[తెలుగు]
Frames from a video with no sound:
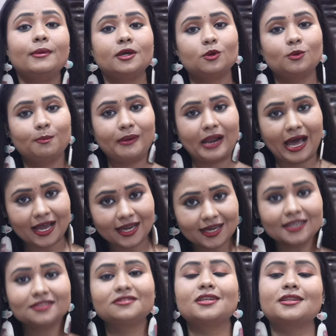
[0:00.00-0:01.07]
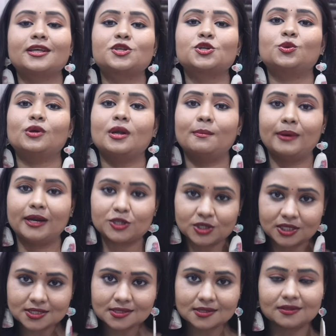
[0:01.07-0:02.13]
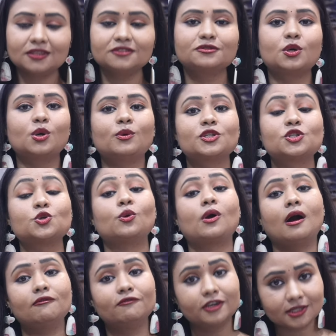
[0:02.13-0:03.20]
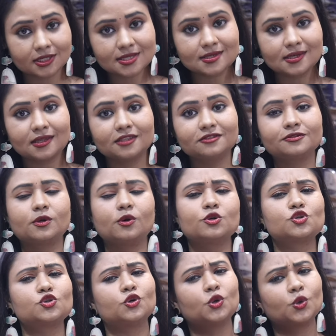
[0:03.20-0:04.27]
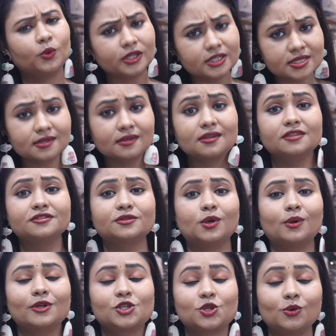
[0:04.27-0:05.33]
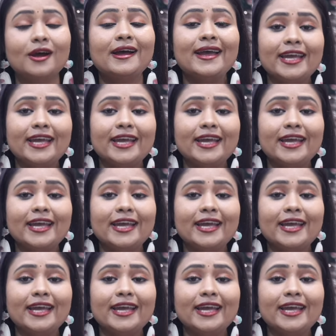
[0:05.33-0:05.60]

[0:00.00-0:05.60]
మీరు బ్లాంకెట్స్ని తెచ్చి కూడా బెడ్షీట్స్ని తీసుకోవచ్చు కంఫర్టర్స్ని తీసుకోవచ్చు క్విల్స్ని తీసుకోవచ్చు